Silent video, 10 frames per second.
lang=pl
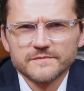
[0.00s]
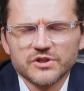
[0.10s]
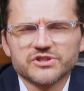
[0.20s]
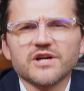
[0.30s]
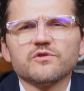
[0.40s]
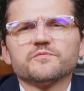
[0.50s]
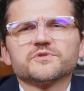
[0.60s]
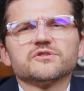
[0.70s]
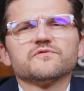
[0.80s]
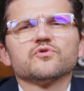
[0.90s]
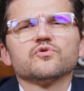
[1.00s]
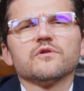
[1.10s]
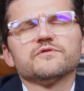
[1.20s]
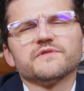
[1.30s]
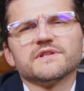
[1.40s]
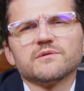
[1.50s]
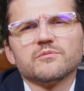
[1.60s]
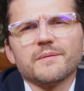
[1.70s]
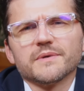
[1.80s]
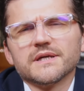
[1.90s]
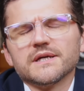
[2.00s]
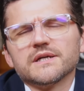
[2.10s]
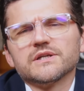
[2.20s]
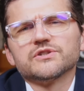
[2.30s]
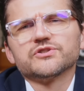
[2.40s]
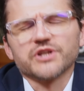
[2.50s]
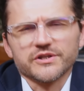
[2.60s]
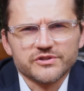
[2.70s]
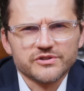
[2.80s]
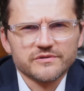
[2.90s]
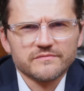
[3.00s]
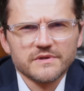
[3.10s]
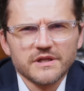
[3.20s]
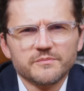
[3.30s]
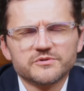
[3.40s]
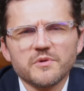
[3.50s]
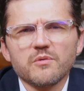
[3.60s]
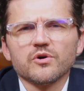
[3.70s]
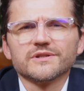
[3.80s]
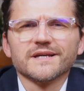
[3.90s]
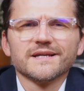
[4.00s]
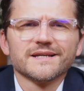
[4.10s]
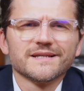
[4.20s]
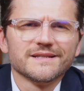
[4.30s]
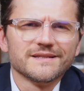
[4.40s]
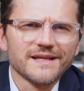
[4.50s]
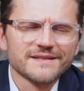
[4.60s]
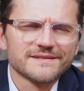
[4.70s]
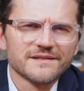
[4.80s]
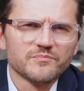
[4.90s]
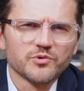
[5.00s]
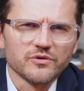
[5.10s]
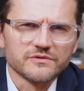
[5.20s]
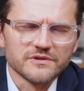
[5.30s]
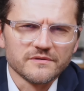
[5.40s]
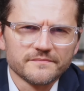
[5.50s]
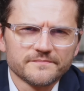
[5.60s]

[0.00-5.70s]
Grzechów przeciwko Duchowi Świętemu mamy sześć i brzmią one następująco.